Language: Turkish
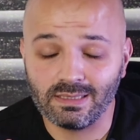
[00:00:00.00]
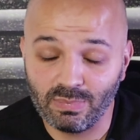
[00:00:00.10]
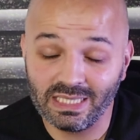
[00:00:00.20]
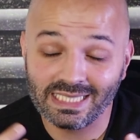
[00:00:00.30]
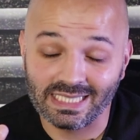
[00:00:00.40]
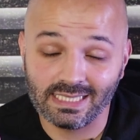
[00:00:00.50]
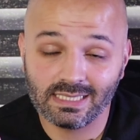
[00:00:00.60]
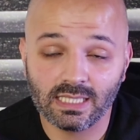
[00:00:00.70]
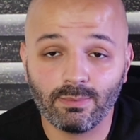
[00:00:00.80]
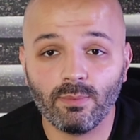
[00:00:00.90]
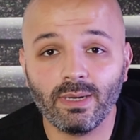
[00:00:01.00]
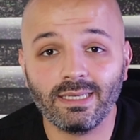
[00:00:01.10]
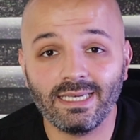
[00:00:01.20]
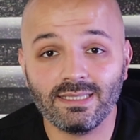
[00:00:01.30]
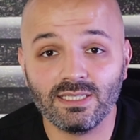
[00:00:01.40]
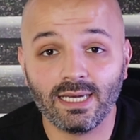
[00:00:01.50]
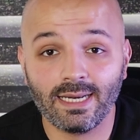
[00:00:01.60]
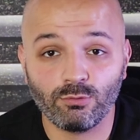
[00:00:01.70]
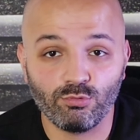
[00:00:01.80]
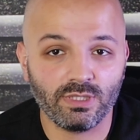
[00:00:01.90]
Bilirsiniz tamamen
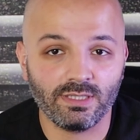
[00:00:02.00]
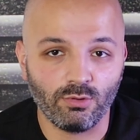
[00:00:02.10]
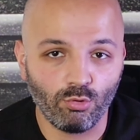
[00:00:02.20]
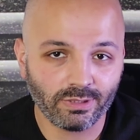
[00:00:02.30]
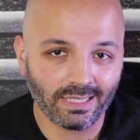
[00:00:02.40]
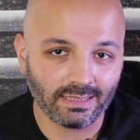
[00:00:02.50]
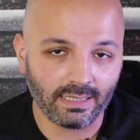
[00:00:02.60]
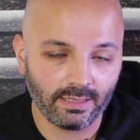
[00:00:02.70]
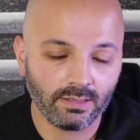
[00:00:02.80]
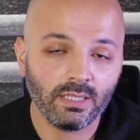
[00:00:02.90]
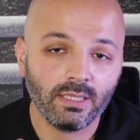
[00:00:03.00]
e-ticaret üzerine odaklanan